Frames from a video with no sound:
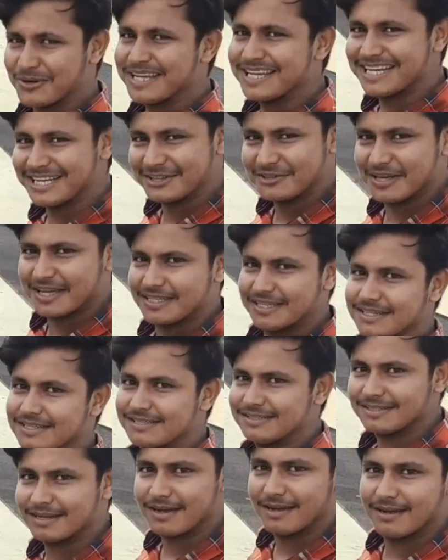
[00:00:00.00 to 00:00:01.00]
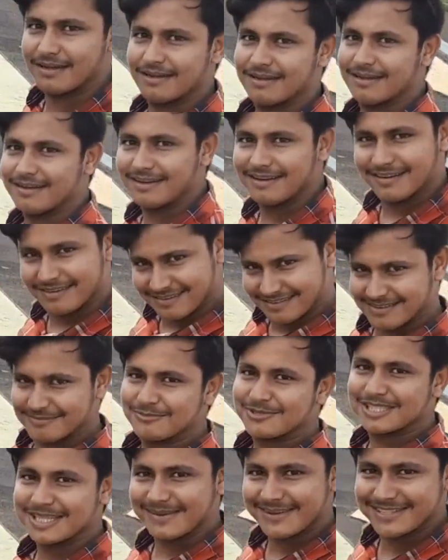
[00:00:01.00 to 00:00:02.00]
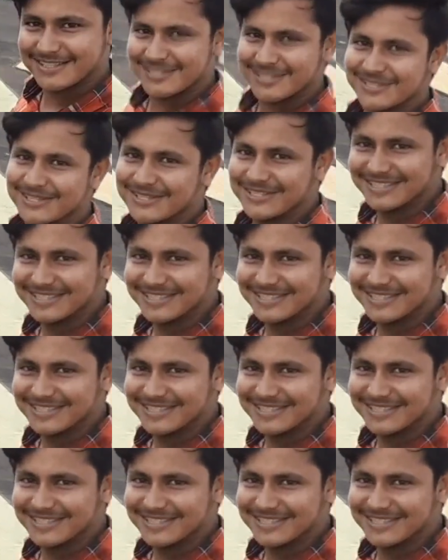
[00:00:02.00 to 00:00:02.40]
করি কিন্তু এই জিনিসটা বুঝতে পারছো তো